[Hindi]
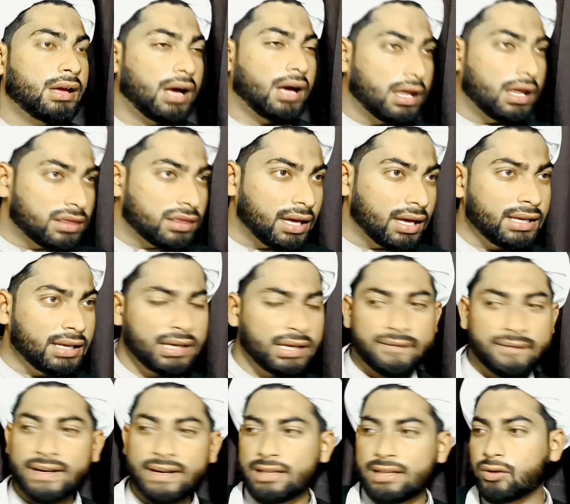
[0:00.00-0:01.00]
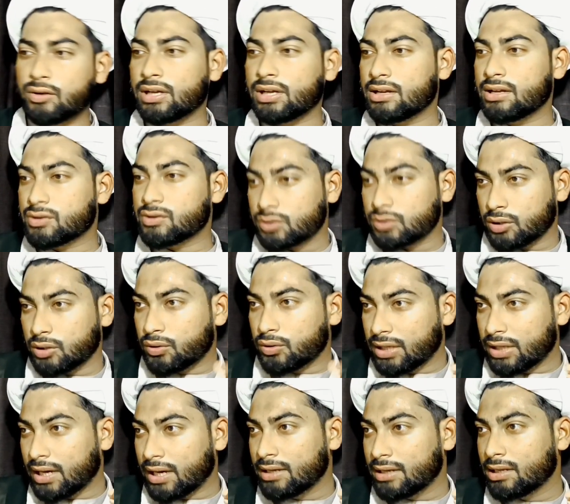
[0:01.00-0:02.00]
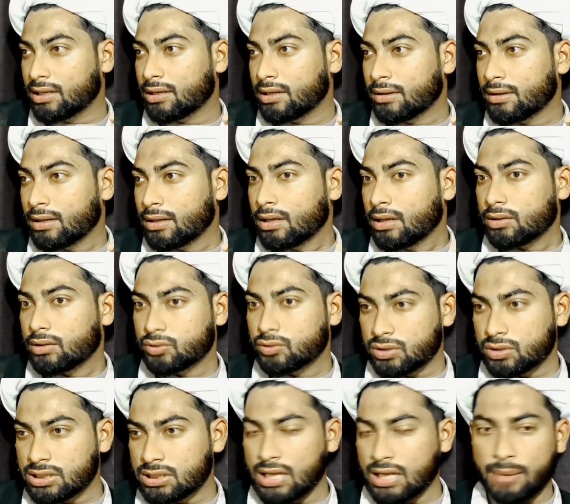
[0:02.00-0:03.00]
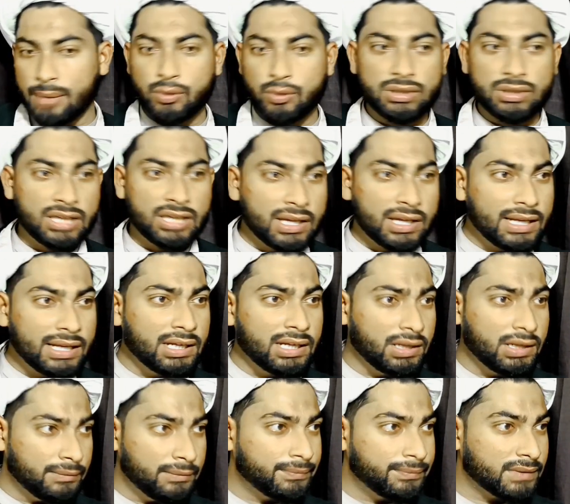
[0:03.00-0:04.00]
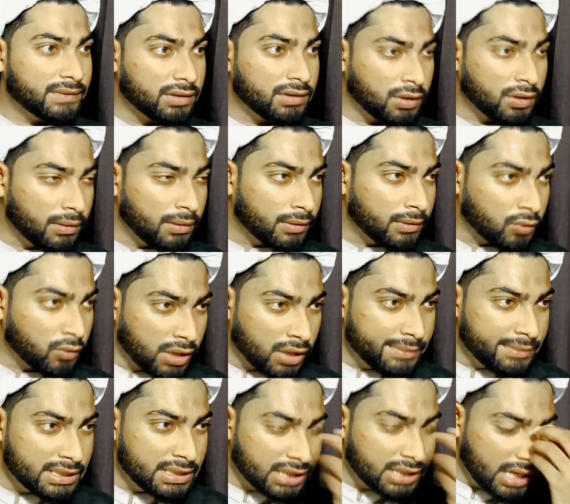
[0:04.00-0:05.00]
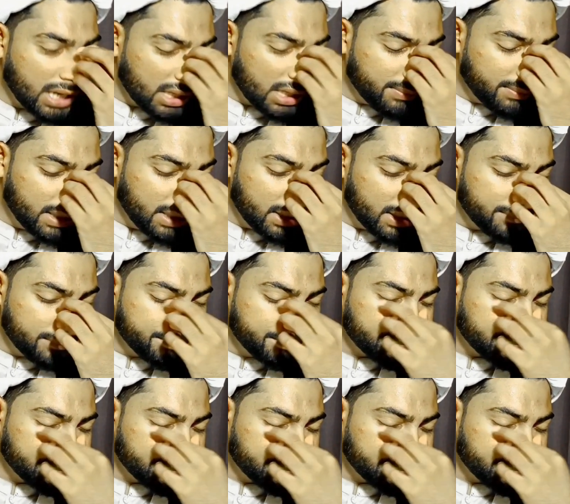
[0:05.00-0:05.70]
आसानी या फ़ायदा उठाया रसूल खुदा ने जो चीज़ आपको दिया ले लें कुरान मजीद की आयत भी है ना